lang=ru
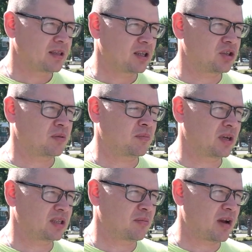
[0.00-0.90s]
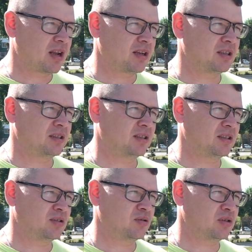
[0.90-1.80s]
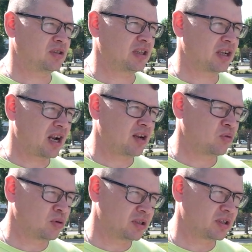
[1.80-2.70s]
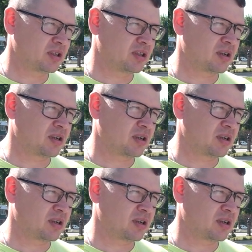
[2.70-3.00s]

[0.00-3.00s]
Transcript: значит, максимально э, то есть центральные улицы